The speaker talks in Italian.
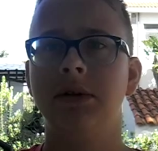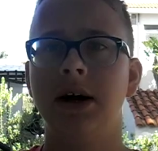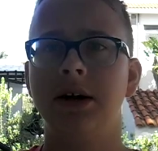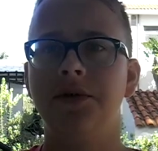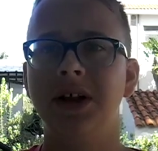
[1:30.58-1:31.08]
o
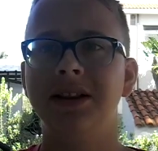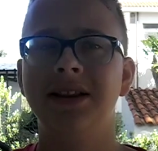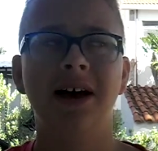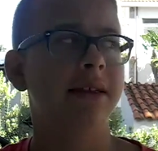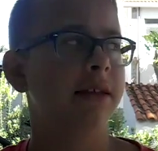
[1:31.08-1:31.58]
tre anni
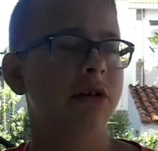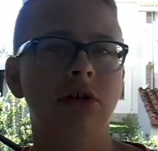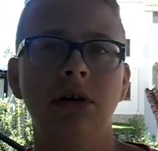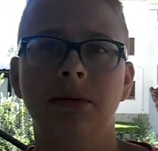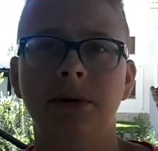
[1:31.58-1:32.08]

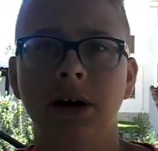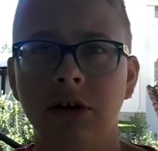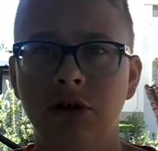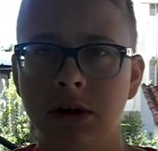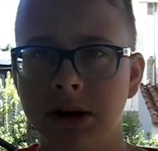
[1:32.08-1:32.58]
fantastici
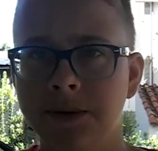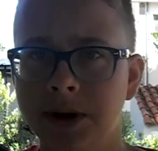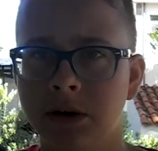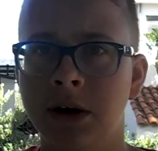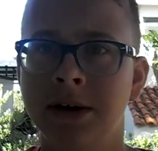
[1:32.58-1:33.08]
perché ha giocato
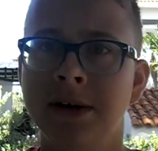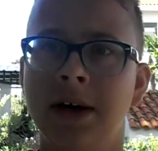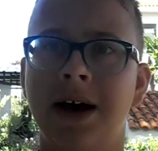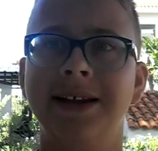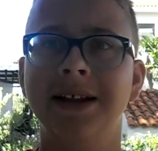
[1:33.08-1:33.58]
davvero ad